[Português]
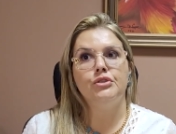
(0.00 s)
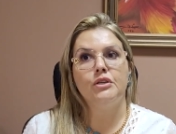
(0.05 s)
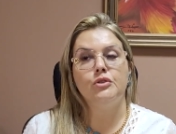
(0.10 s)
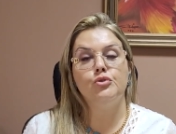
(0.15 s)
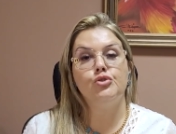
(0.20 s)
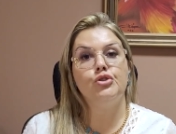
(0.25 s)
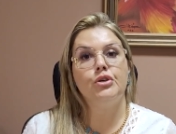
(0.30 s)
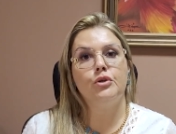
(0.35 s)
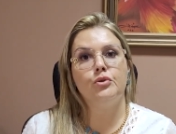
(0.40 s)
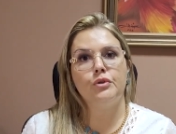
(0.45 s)
Já
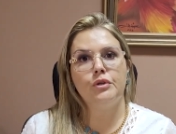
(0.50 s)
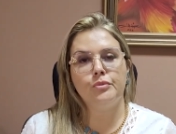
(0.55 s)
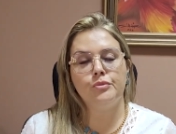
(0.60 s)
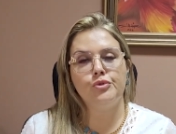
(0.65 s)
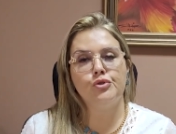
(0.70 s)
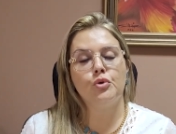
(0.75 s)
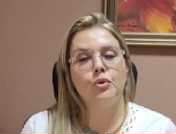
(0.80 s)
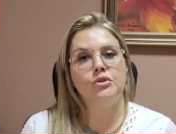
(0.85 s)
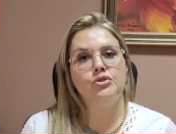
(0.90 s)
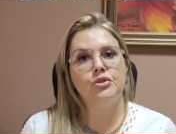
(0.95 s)
nos
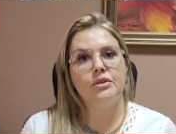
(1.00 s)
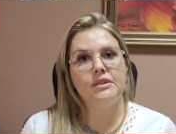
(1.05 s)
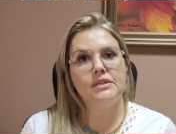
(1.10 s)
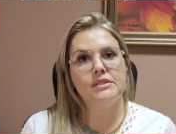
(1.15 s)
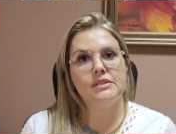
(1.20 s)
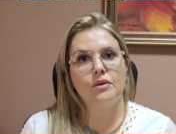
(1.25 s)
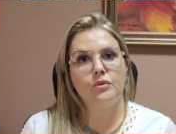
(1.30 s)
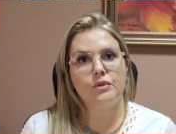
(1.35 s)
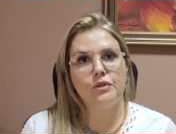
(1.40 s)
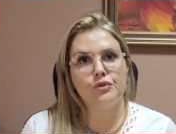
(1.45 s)
reunimos com a
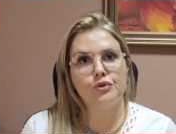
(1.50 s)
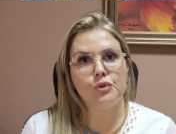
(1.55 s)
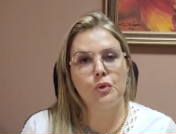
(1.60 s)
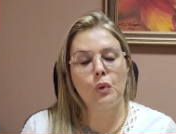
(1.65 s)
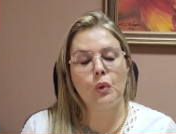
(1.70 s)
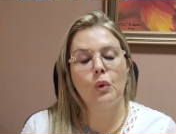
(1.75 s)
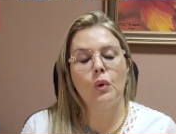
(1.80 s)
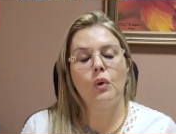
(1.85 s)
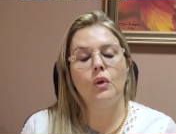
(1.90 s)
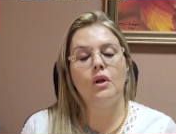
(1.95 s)
direção da
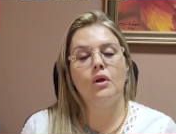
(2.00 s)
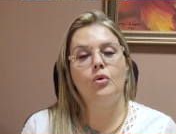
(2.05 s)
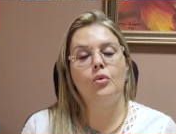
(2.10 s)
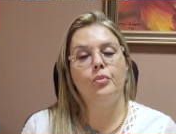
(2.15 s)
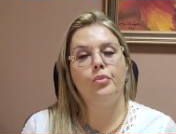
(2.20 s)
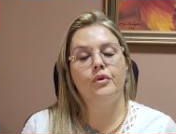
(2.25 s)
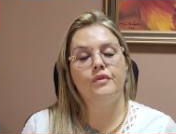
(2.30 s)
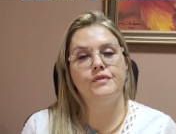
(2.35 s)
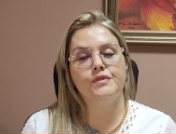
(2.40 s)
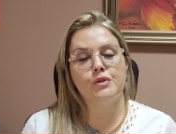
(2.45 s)
escola,
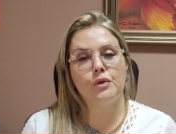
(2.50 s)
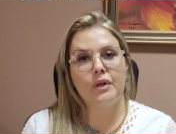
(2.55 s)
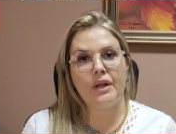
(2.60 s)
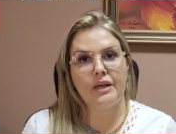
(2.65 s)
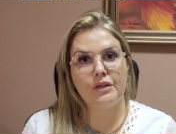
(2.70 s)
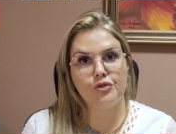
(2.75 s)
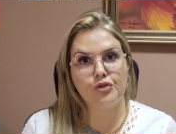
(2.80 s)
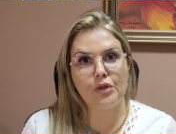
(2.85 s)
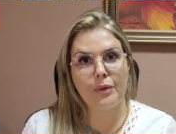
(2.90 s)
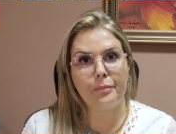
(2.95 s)
com
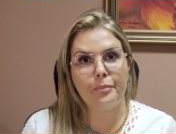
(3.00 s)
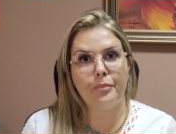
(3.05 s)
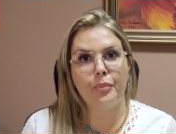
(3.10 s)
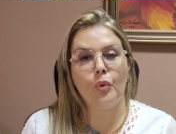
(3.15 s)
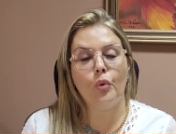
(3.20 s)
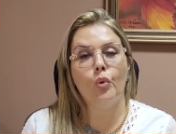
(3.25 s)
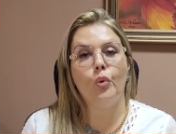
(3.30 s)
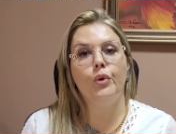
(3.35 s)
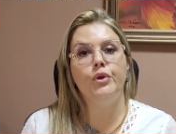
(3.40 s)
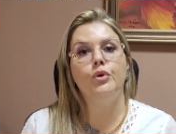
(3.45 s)
profissionais de
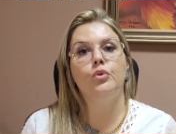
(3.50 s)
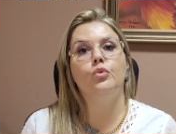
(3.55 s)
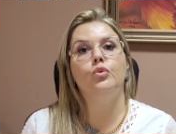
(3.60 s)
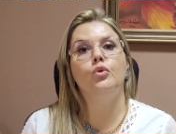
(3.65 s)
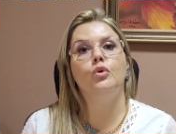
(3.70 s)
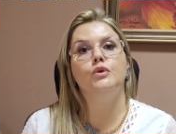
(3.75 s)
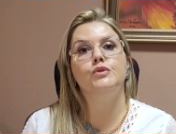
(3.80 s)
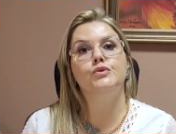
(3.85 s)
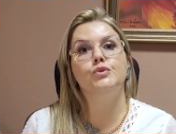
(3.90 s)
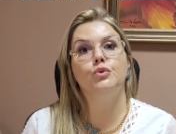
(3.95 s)
apoio, com
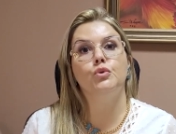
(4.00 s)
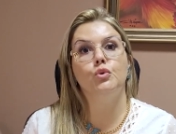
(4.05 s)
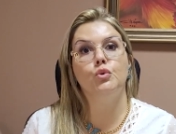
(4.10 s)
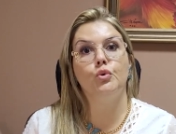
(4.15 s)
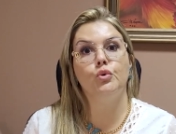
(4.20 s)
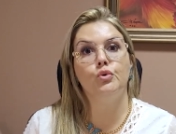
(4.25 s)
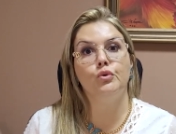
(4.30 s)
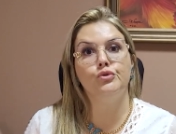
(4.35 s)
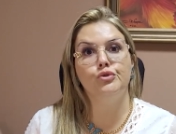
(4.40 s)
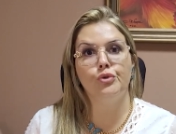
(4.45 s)
o nosso
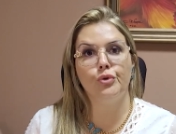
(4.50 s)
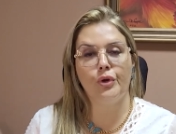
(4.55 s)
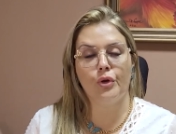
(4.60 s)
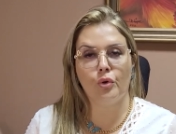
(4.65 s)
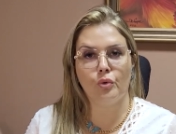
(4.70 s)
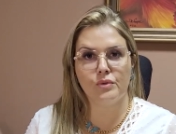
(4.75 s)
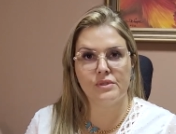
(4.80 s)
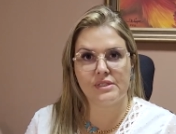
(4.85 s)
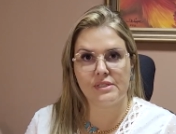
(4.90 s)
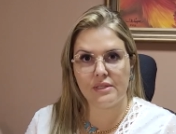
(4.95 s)
núcleo de
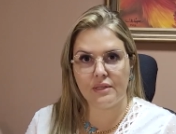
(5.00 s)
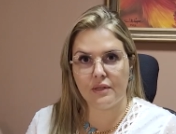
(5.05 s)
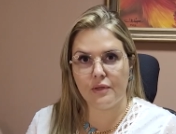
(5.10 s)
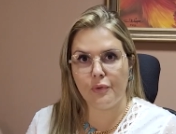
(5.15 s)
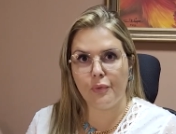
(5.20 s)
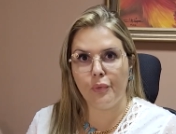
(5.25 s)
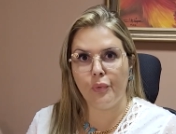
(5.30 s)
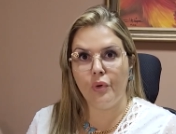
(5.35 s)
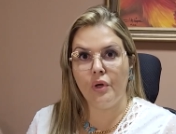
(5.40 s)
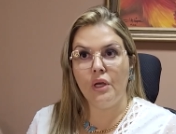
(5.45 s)

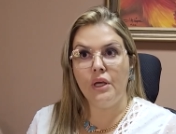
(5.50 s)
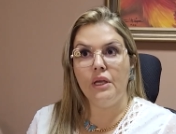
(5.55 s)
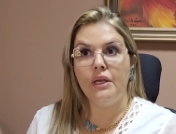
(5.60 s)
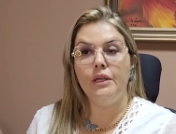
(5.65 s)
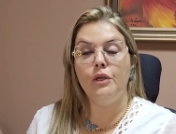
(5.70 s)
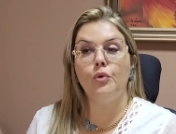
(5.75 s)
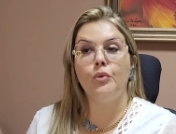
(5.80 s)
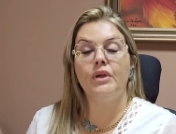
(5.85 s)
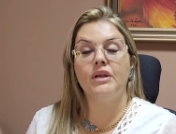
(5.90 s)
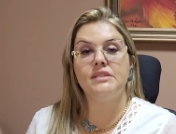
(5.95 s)
inclusão.
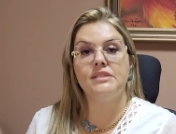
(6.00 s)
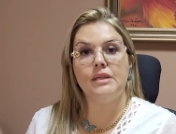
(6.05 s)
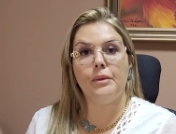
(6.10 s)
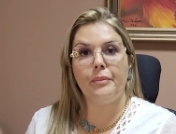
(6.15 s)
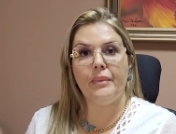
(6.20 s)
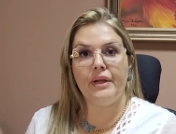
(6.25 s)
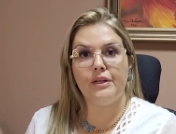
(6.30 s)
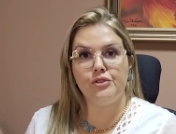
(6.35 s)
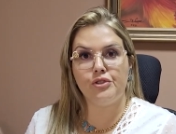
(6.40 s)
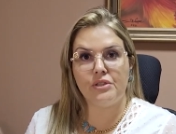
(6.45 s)
E o que a
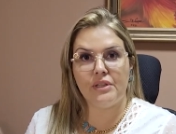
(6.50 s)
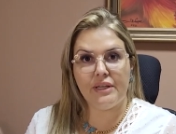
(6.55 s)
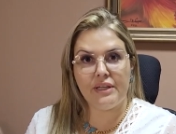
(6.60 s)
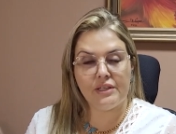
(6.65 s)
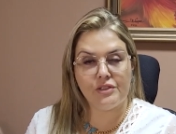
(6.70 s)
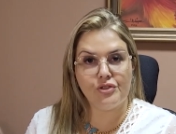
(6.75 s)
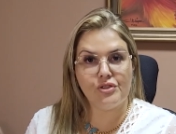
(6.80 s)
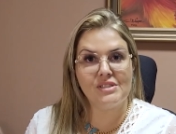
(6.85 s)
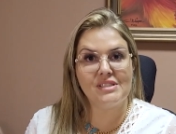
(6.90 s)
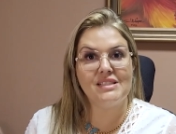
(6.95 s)
CEMED
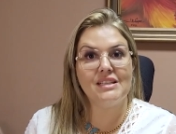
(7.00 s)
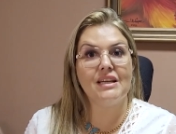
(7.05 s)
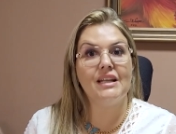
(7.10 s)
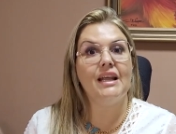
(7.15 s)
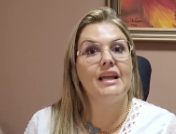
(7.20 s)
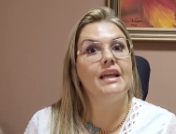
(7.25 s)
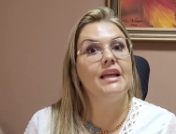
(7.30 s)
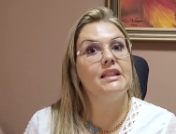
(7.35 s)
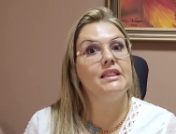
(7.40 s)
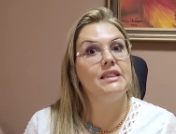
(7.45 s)
tem a dizer
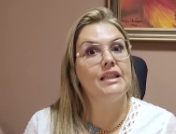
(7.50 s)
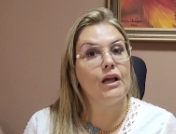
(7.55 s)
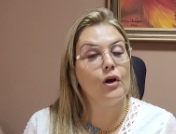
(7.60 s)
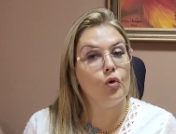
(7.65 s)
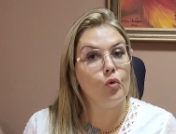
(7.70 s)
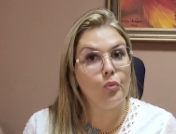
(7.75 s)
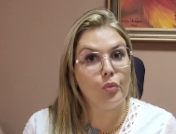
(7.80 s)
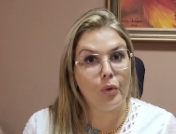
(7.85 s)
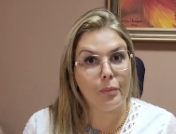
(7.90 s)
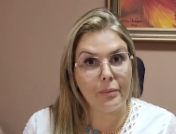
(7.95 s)
é que até
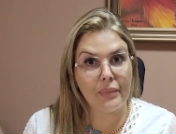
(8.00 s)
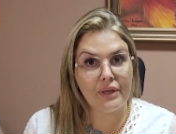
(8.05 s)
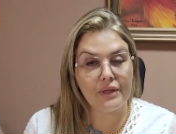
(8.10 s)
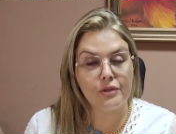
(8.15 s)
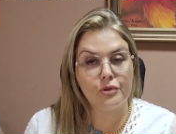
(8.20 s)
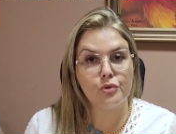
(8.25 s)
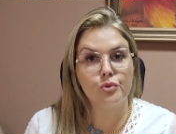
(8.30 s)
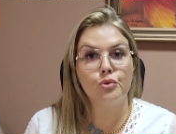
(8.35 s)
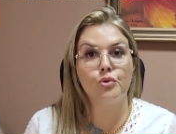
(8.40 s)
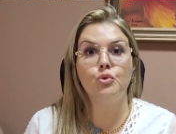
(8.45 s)
o
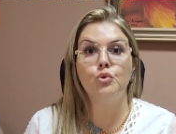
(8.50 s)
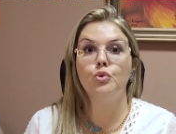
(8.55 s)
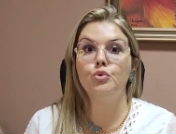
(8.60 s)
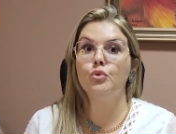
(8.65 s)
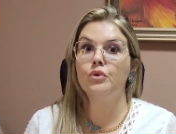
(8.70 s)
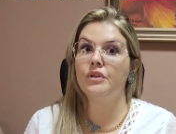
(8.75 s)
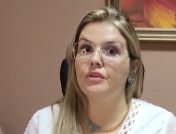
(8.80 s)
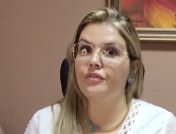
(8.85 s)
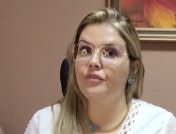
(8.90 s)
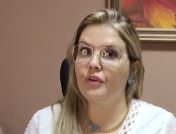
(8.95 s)
momento
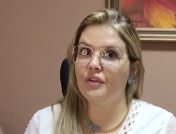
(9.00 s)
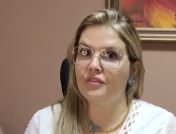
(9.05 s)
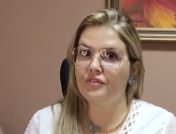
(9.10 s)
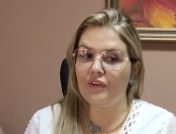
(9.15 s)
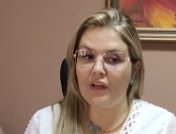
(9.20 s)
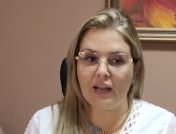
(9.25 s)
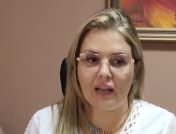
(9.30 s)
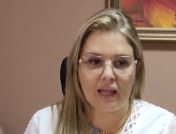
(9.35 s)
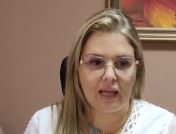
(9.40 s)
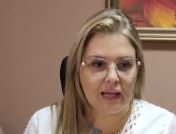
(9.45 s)
tudo que foi
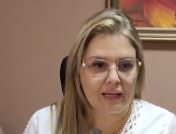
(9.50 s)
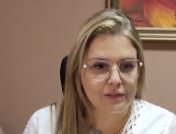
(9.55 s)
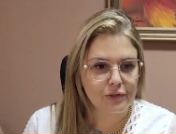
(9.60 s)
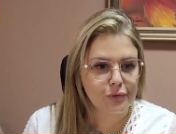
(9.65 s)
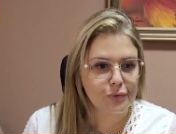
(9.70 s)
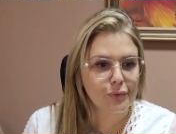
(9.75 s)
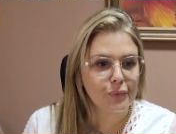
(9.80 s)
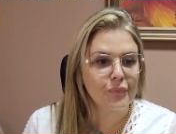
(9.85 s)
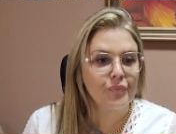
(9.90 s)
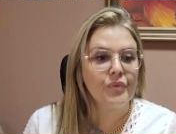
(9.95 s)

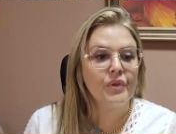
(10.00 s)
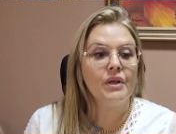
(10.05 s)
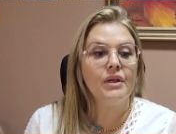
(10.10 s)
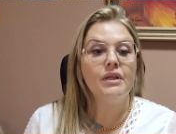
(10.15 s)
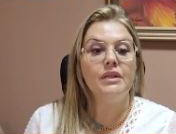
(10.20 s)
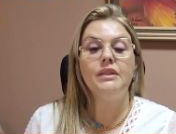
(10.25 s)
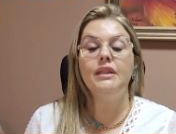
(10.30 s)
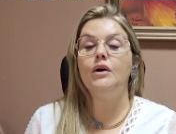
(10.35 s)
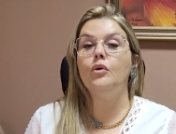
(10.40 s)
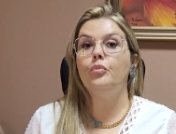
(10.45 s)
falado
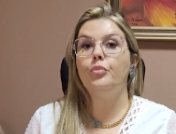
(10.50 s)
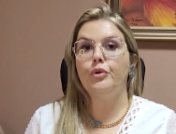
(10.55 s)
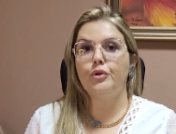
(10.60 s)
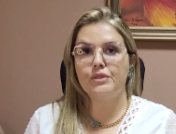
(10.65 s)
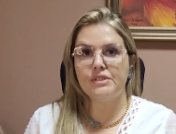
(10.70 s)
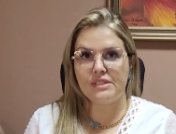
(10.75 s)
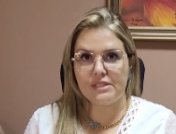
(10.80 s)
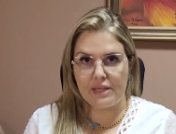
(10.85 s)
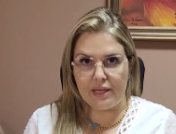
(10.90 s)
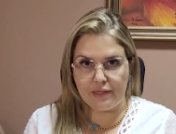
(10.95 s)
não
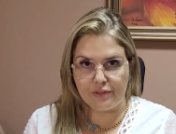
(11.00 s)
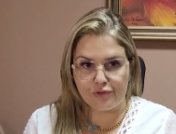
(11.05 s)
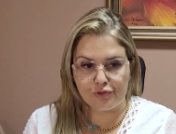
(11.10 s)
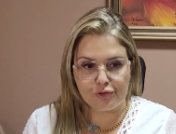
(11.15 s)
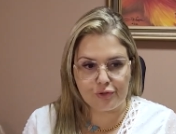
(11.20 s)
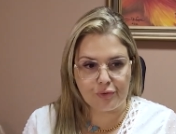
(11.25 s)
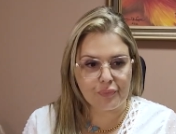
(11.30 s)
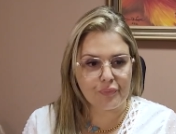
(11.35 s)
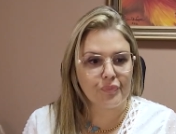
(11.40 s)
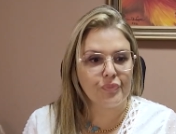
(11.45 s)

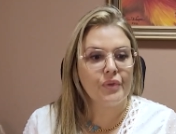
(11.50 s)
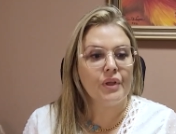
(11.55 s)
procede.